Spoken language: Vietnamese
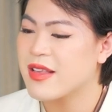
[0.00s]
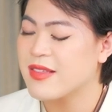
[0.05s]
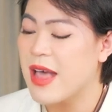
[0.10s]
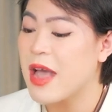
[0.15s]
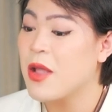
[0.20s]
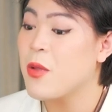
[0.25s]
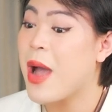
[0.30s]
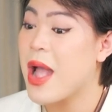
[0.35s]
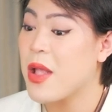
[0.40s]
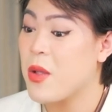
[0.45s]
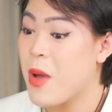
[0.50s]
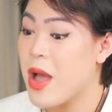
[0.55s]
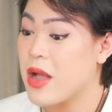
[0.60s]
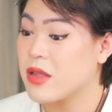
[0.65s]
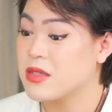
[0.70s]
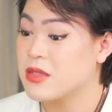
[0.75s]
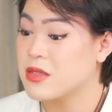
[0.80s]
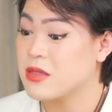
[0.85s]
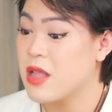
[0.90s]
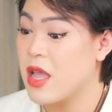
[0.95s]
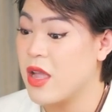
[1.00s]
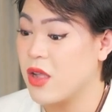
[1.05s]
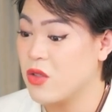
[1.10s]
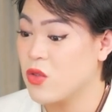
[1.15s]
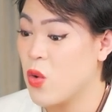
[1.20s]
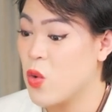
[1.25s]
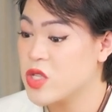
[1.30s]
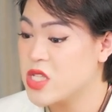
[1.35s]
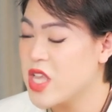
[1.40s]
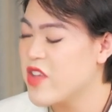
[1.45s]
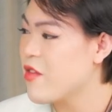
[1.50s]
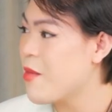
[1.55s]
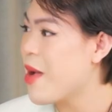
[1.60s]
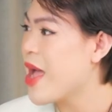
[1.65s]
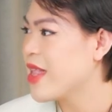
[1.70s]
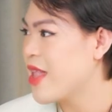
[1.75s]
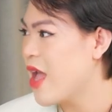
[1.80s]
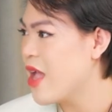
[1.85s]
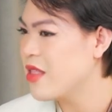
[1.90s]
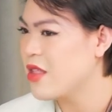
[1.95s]
cái, giai đoạn hoàng để đối diện với
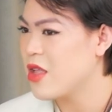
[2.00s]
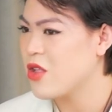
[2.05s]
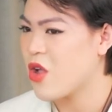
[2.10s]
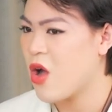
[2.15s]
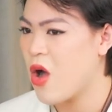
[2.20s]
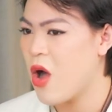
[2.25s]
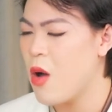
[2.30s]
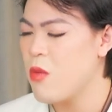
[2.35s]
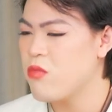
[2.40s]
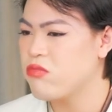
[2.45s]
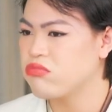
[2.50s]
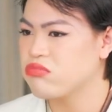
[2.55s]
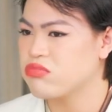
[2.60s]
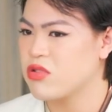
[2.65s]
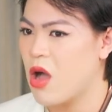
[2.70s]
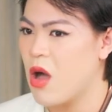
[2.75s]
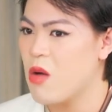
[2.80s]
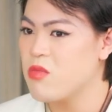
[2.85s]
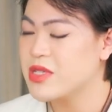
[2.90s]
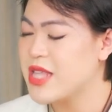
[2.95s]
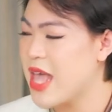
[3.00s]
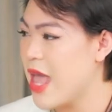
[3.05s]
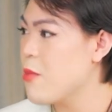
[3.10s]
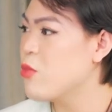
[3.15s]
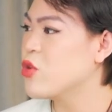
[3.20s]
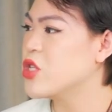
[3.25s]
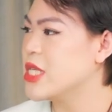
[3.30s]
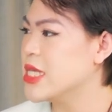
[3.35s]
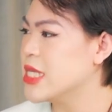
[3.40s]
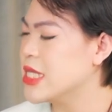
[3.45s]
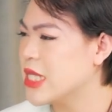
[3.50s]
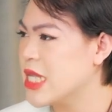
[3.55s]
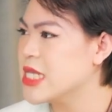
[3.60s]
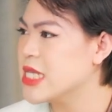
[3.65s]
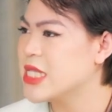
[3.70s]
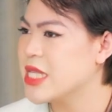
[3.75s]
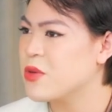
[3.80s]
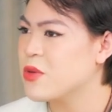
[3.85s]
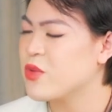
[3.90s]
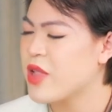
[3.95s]
bản thân thì nó không nó không dễ một tí, tí
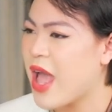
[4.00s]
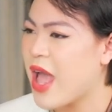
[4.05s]
xíu